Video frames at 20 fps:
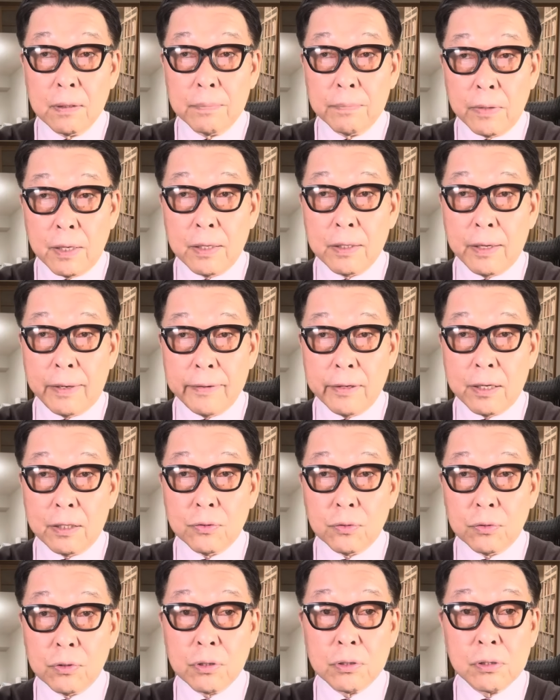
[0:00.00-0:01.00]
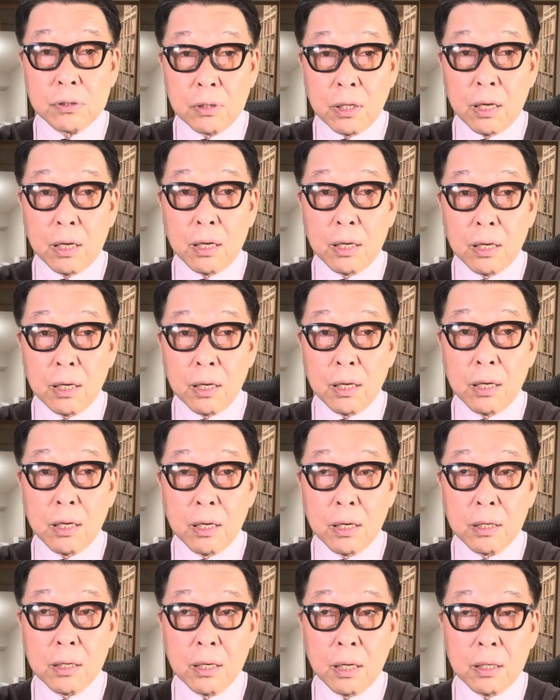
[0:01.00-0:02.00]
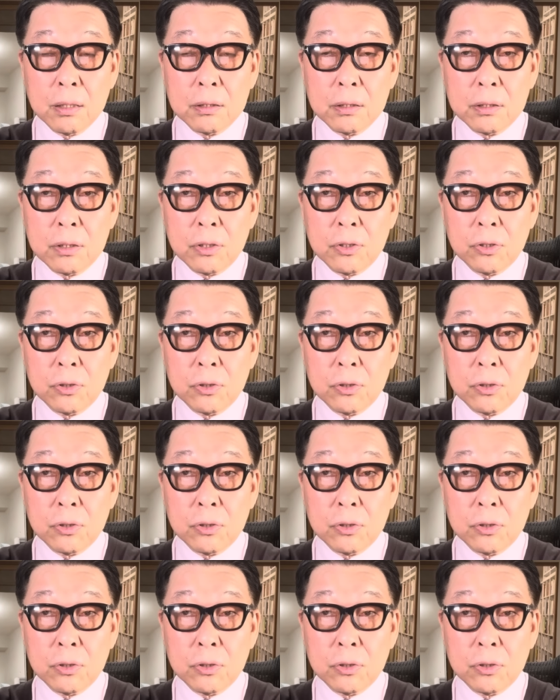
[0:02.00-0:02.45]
まあ何かとですね、えー、